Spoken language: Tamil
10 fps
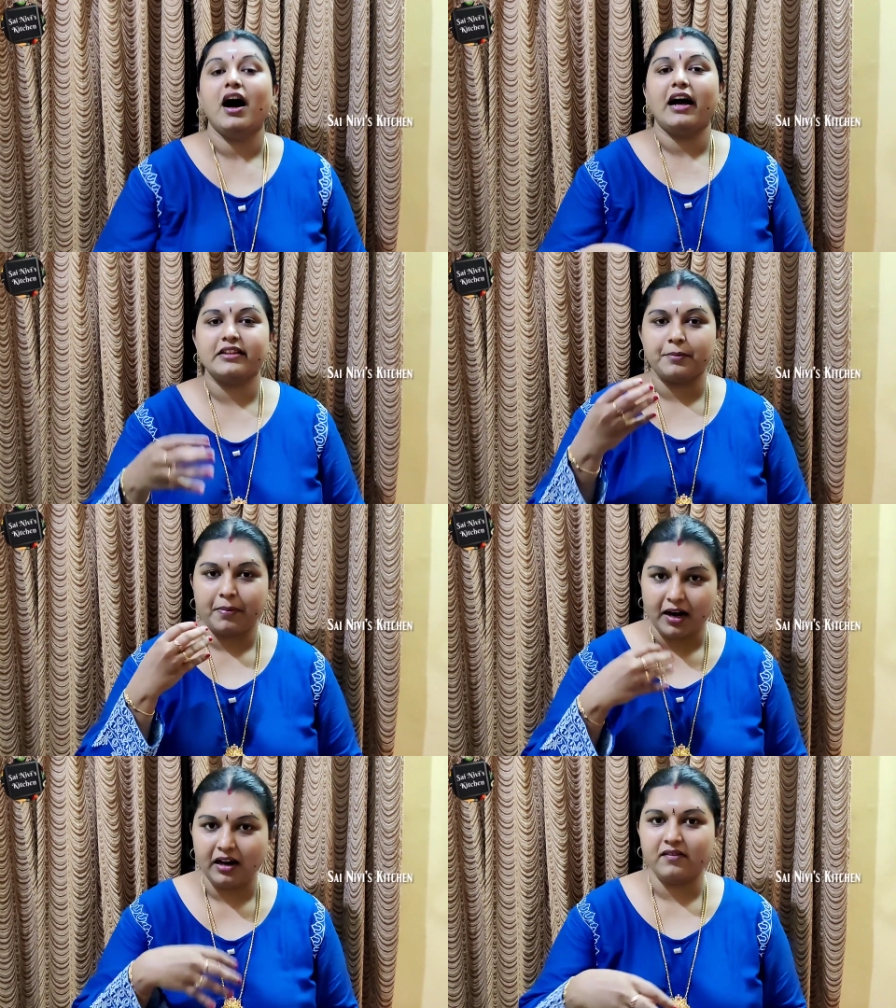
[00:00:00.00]
அந்த
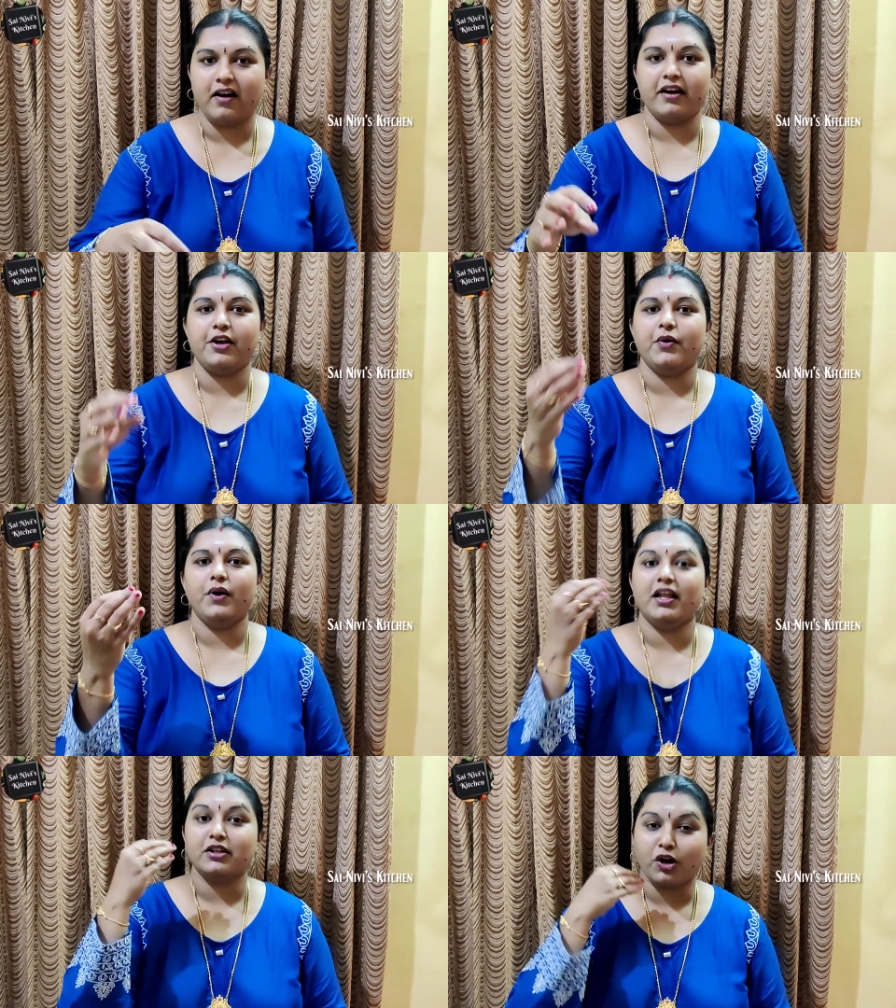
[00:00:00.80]
பால் வாடையோ
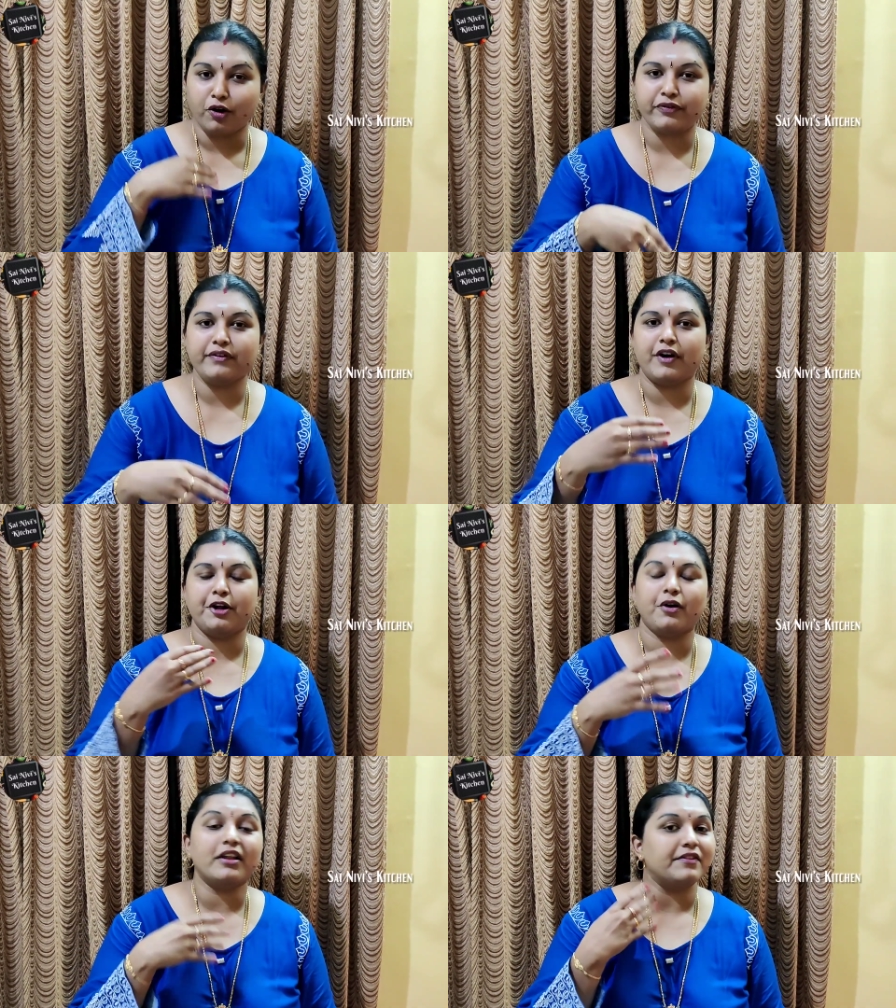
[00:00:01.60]
இல்லை அந்த காஃபி
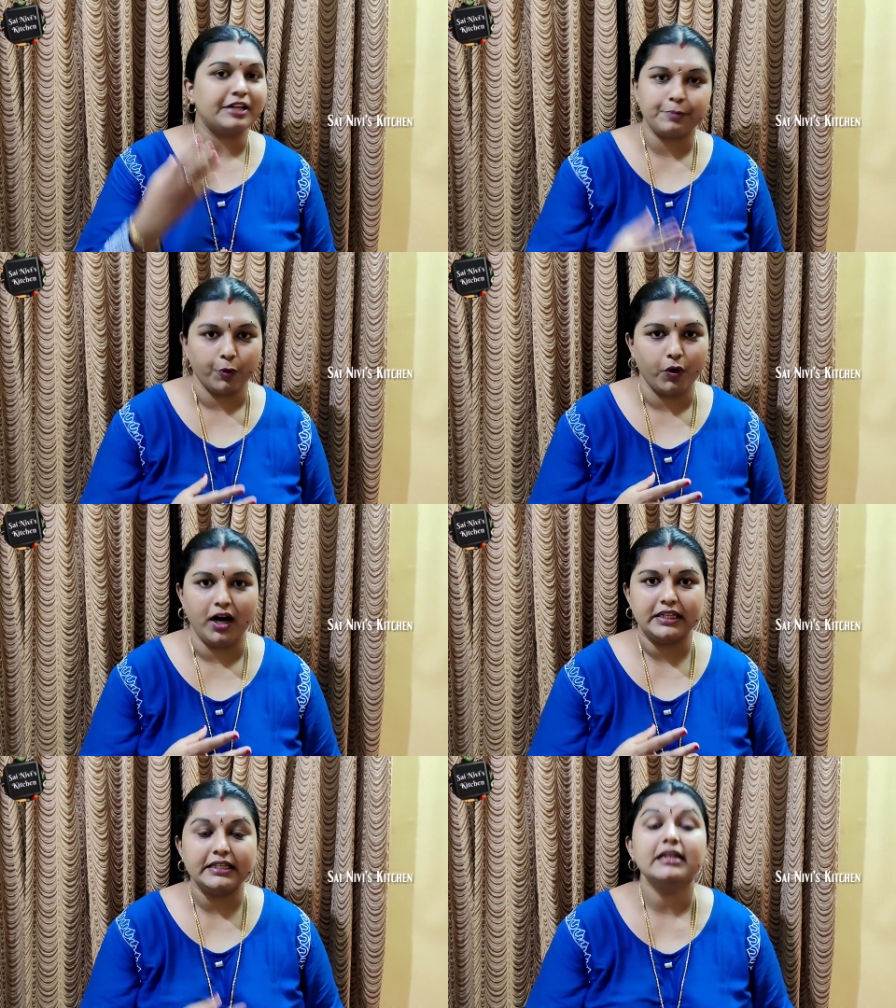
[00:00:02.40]
வாடையோ அதை விட்டு
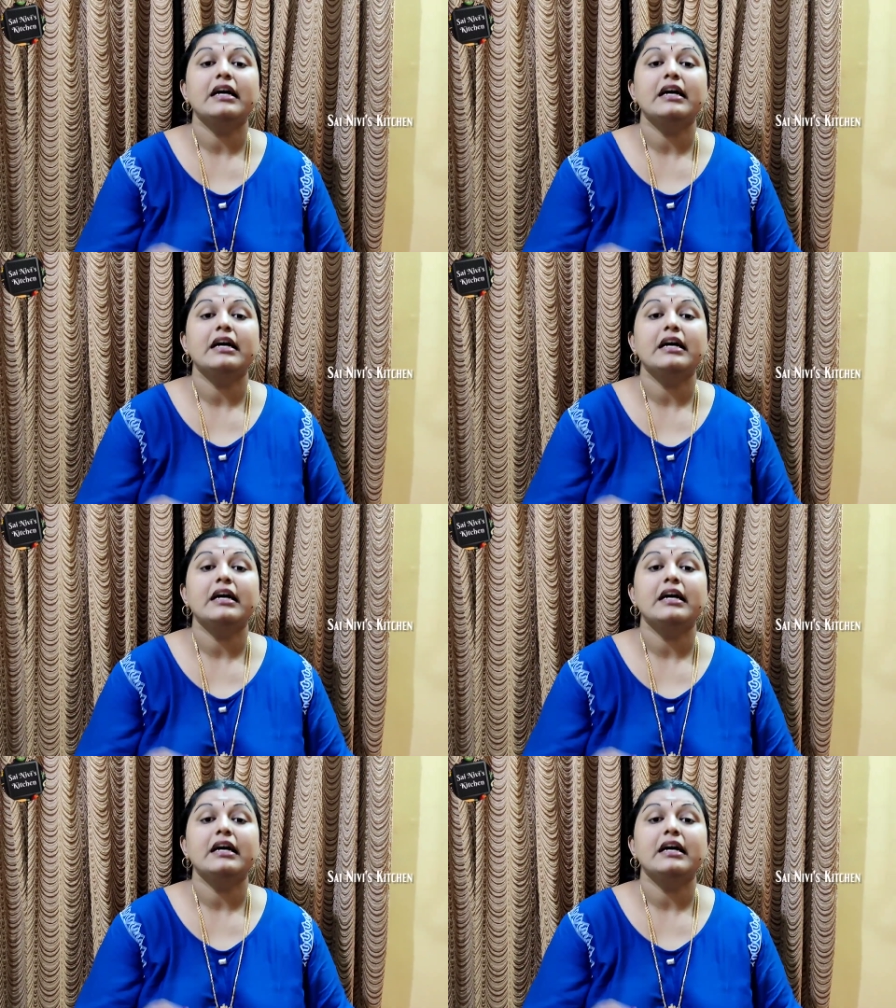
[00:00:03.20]
போகாது